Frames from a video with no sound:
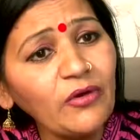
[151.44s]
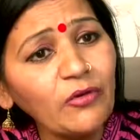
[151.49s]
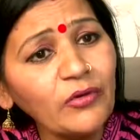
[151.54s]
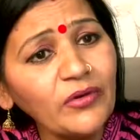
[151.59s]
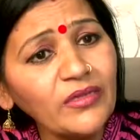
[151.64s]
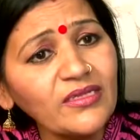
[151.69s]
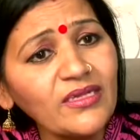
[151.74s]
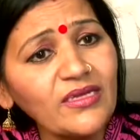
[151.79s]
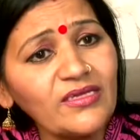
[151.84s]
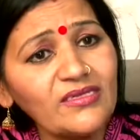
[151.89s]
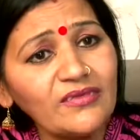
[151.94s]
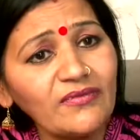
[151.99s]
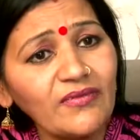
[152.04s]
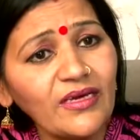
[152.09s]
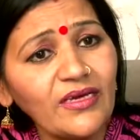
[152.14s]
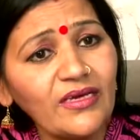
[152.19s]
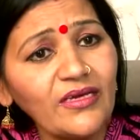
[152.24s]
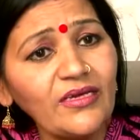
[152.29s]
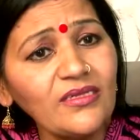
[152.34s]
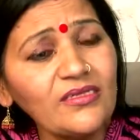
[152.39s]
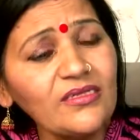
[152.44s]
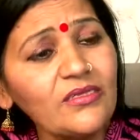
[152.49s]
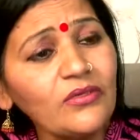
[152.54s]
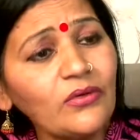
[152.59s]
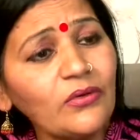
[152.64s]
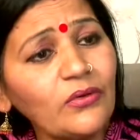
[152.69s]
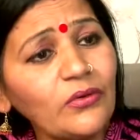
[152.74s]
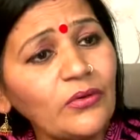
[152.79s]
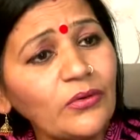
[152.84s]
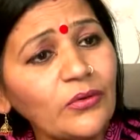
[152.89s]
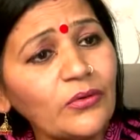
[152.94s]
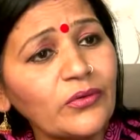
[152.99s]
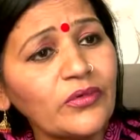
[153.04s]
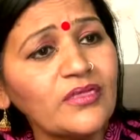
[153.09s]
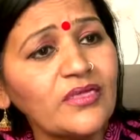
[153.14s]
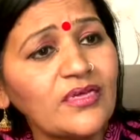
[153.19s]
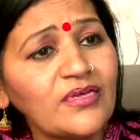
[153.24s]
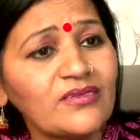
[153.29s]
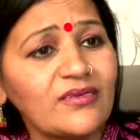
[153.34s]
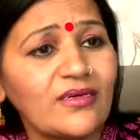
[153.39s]
एक औरत के सिवाय किसी और
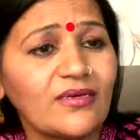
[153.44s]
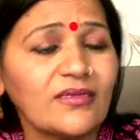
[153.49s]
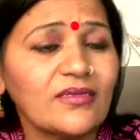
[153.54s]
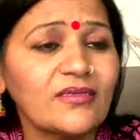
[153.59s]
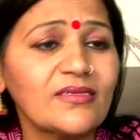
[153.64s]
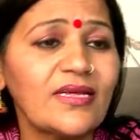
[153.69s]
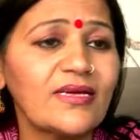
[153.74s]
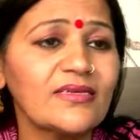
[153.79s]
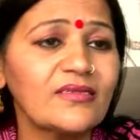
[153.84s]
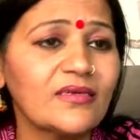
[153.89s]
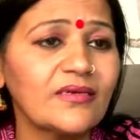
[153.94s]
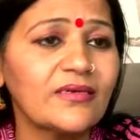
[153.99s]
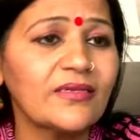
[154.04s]
औरत के साथ सेक्स